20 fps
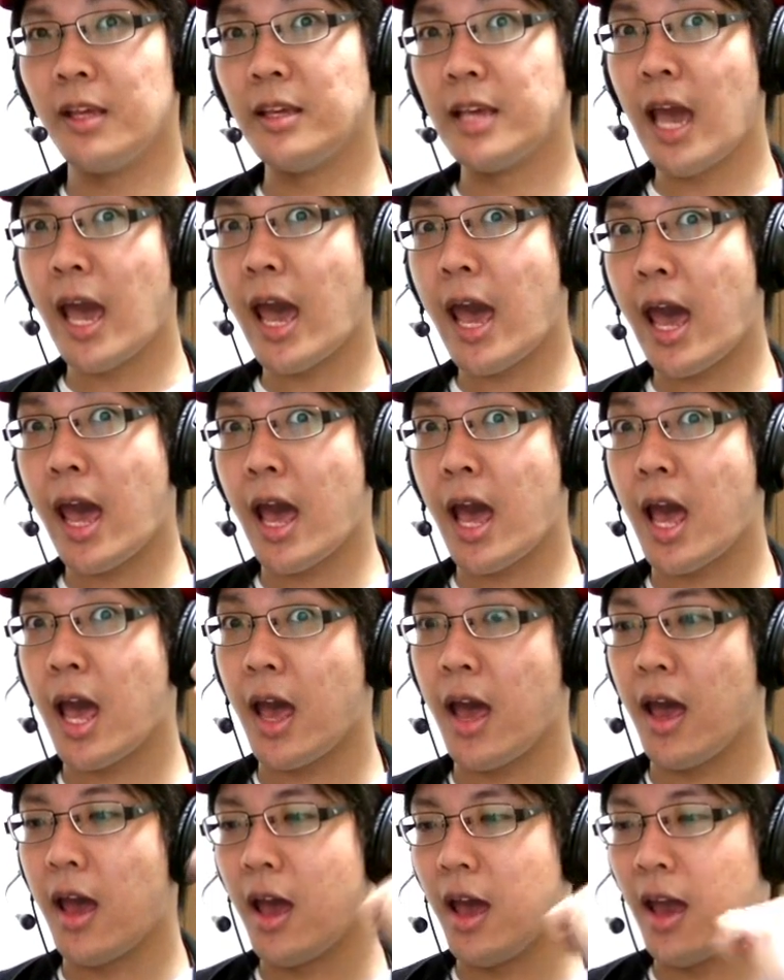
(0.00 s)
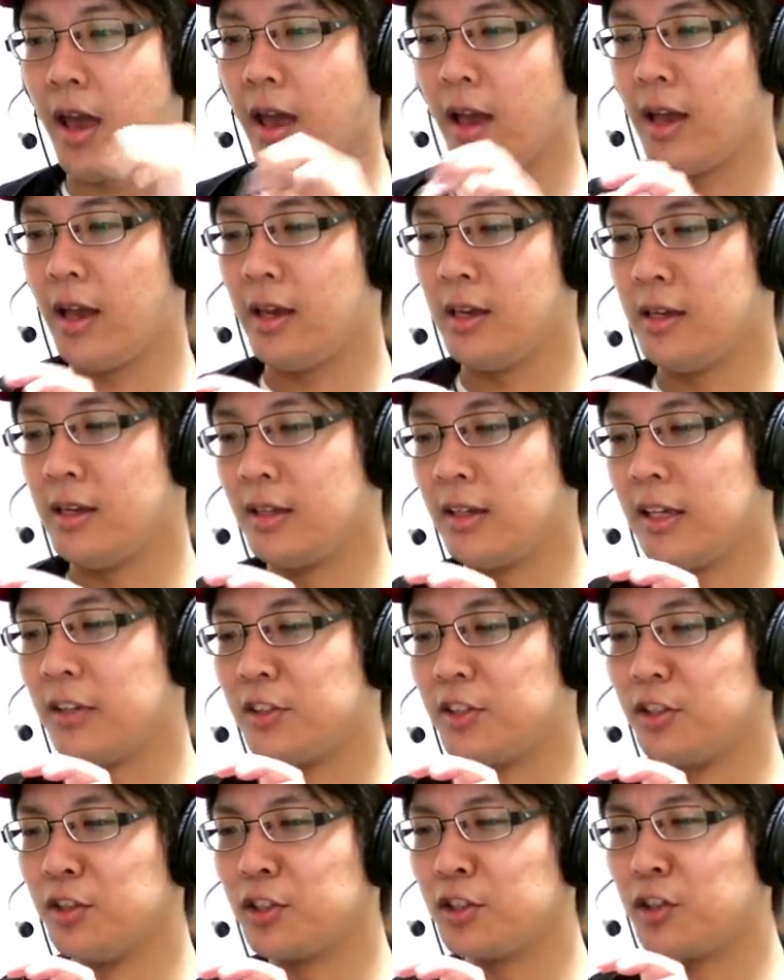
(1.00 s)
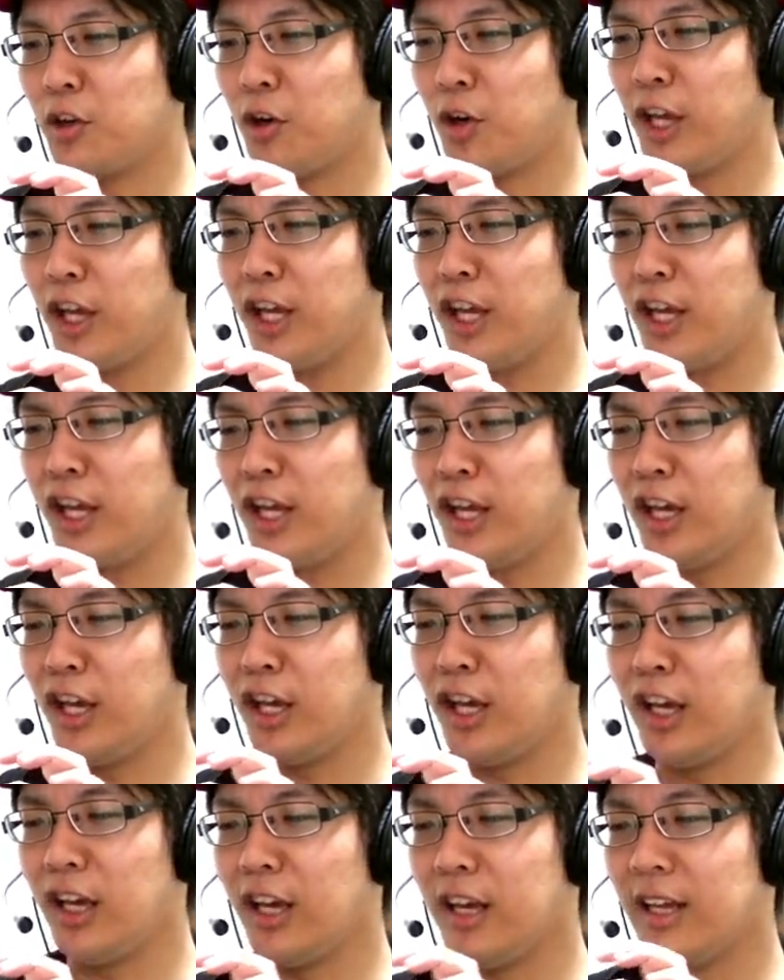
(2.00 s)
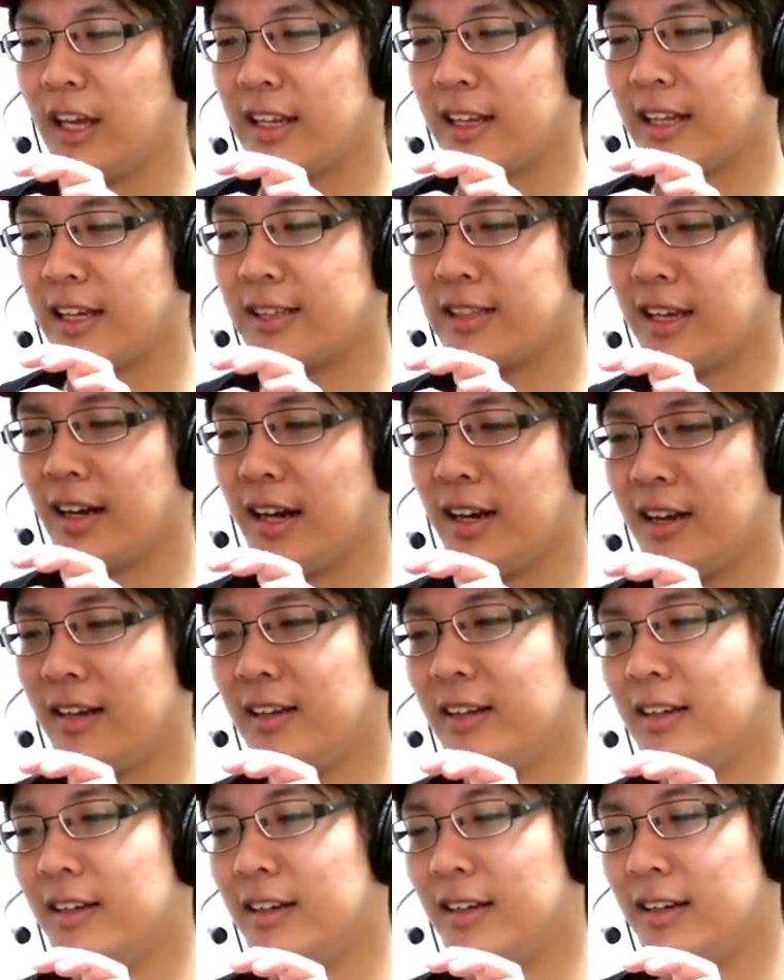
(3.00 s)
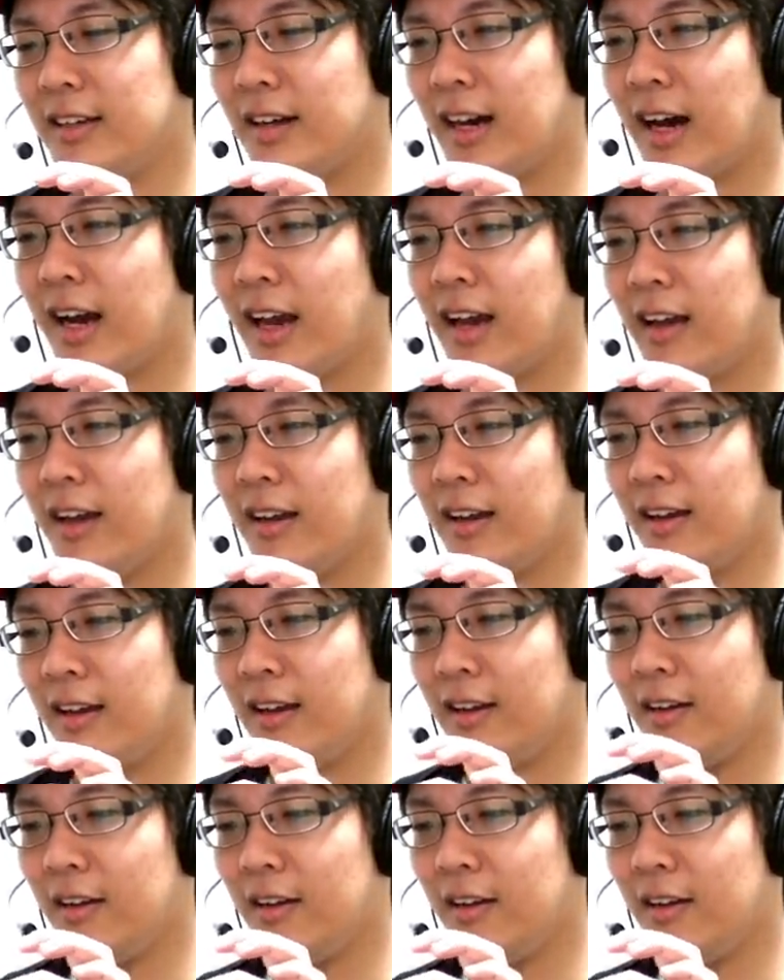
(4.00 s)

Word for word: イエーイ菊池の勝利やったぜ。はい。